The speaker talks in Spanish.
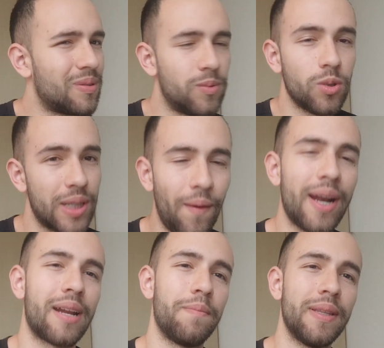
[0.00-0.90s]
No se van
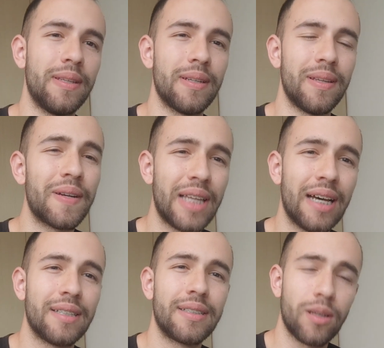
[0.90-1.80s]
a arrepentir. De
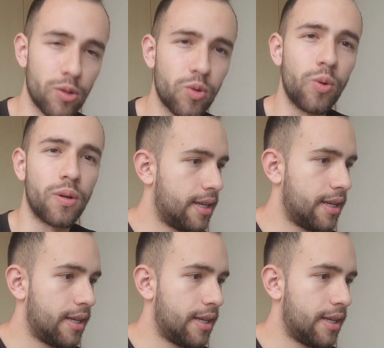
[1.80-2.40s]
verdad, se los juro.